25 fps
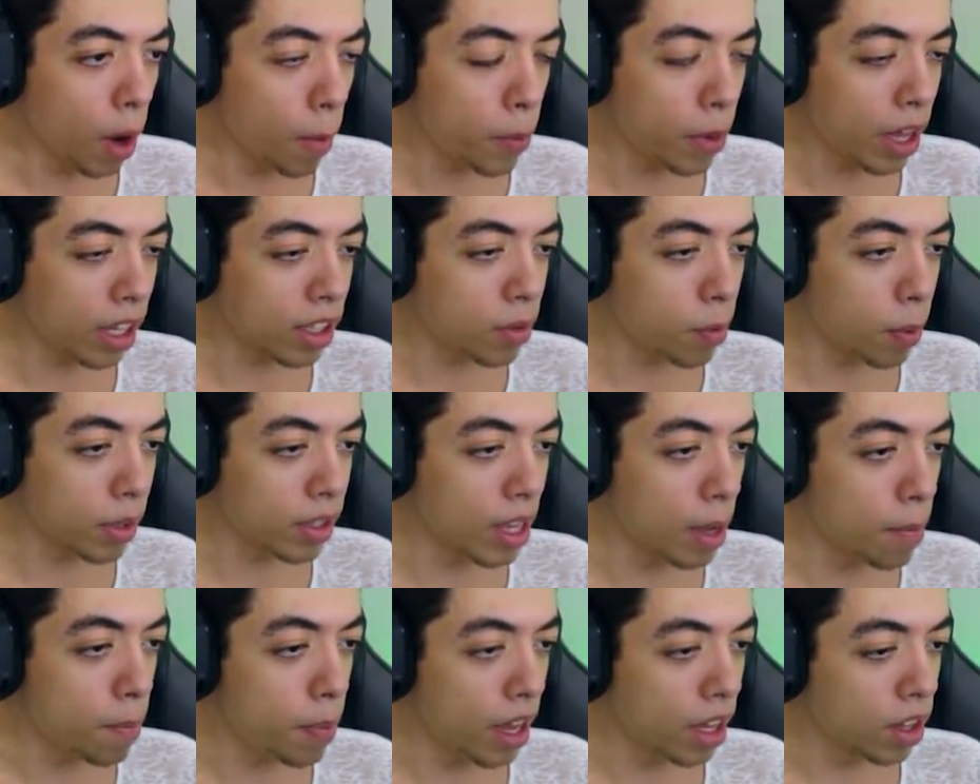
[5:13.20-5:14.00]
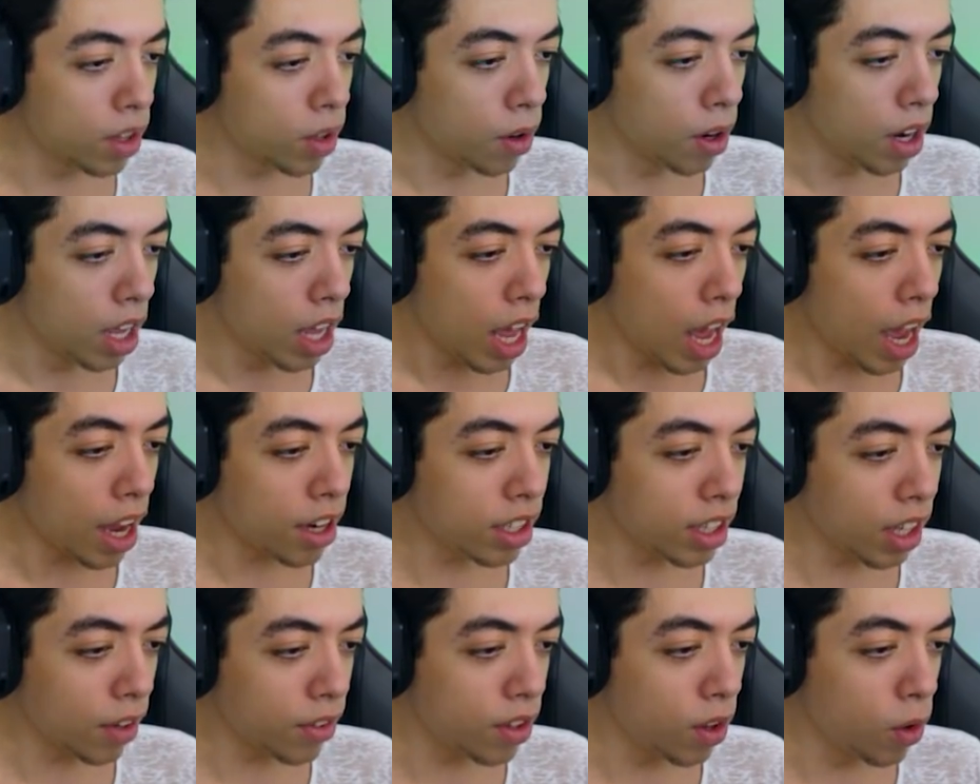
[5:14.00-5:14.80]
não, porque, tipo oh. assim, Pedro, a
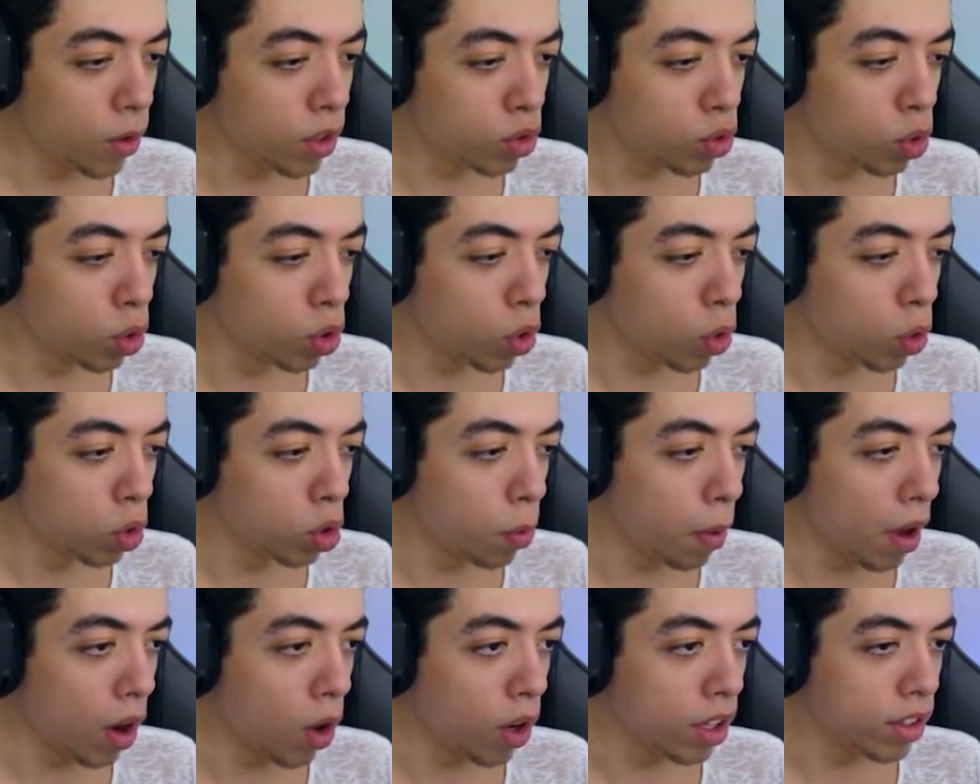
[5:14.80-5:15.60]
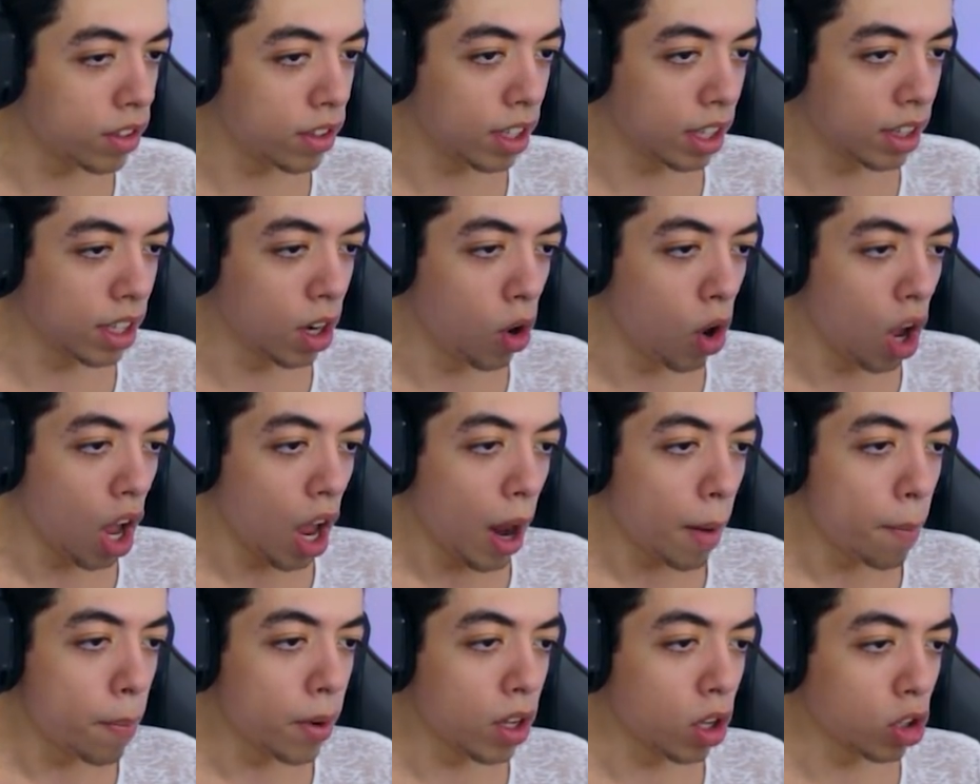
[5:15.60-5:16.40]
gente tá fazendo um estudo com tubarões, entendeu?
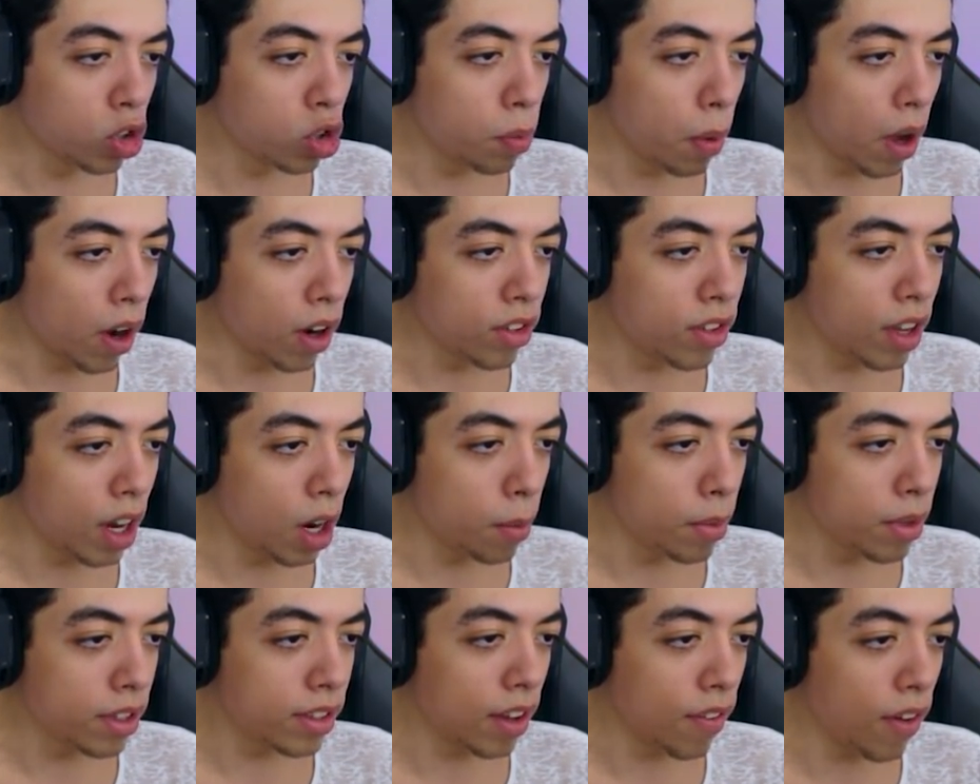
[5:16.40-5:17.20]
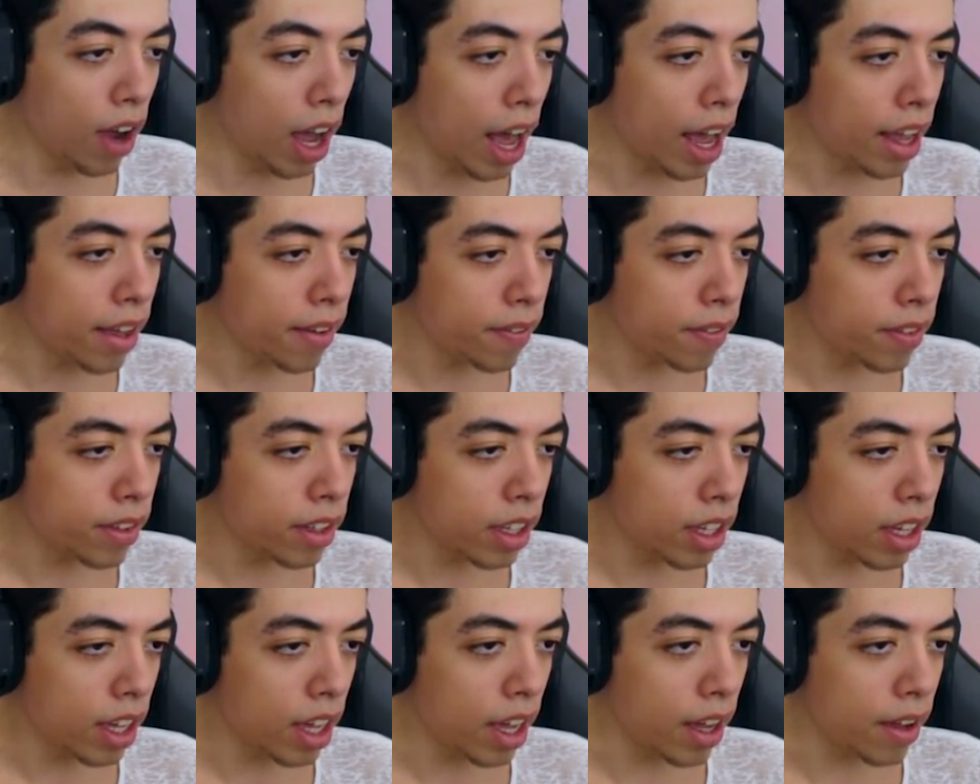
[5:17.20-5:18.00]
Porque os tubarões geralmente estavam... Ai!
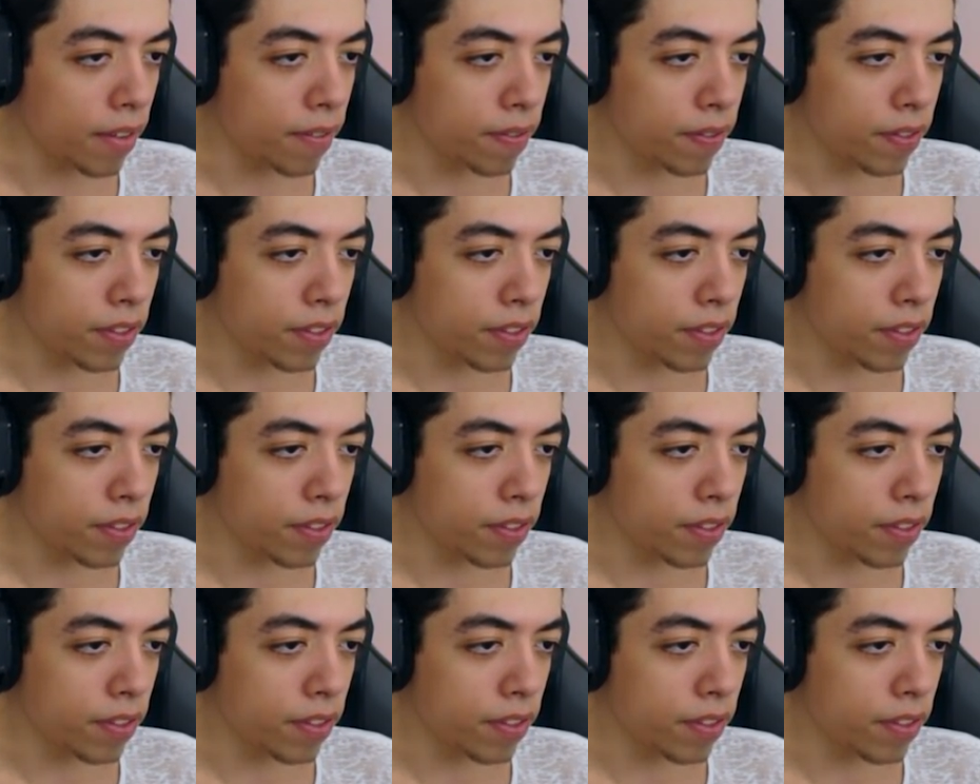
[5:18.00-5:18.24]
É.